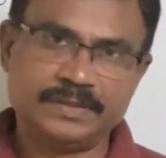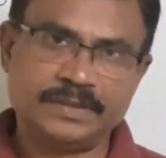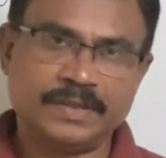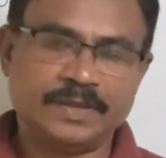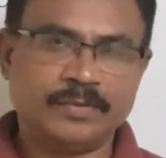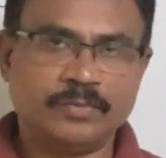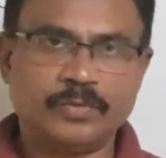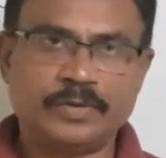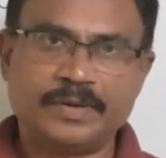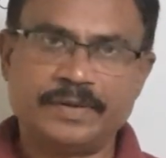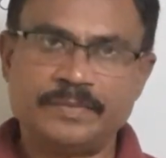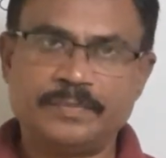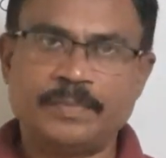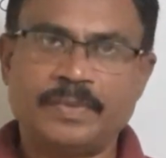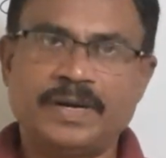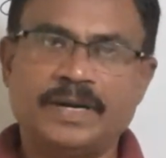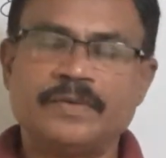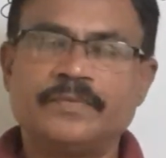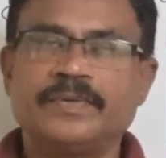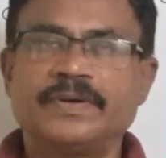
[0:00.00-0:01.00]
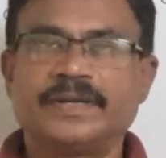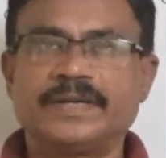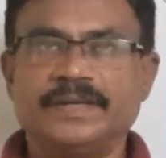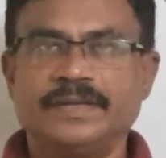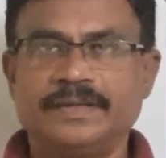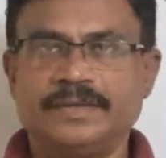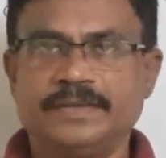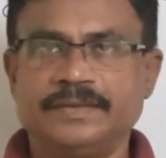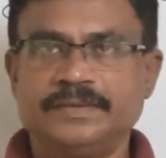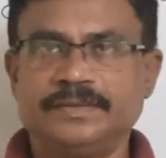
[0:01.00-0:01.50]
நான் ஒரு
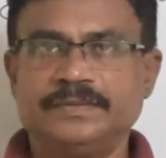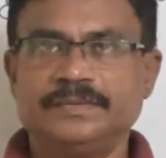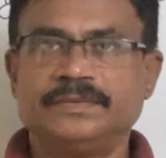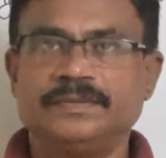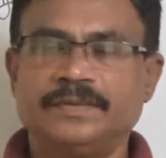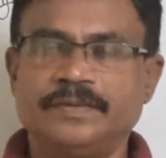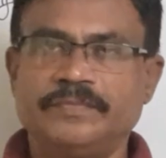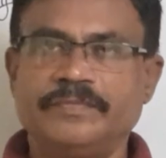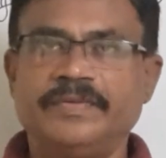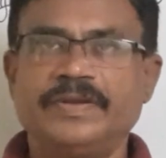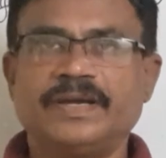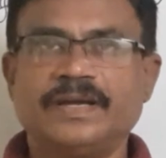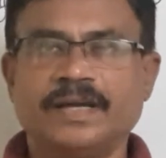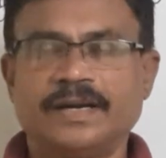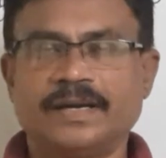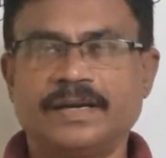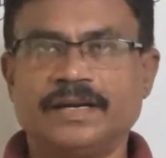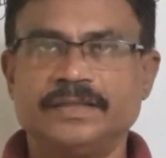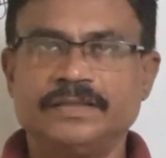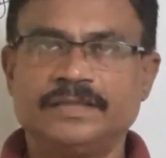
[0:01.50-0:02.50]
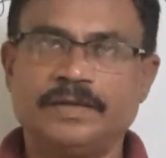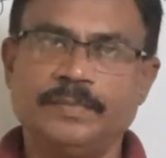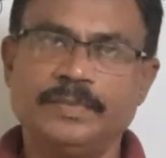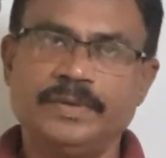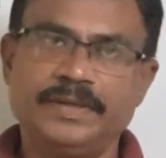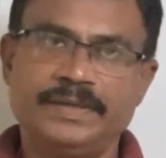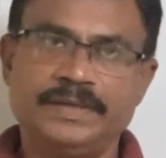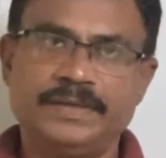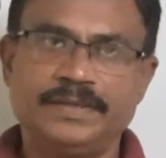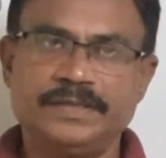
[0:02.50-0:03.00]
மாணவனுக்கு வீக்காக இருக்கான்
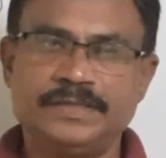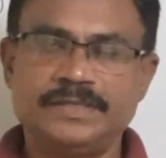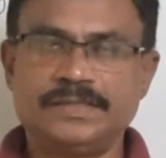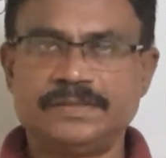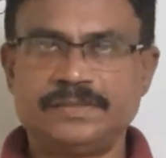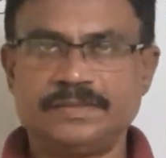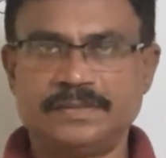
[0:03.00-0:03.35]
தமிழன்ட்டு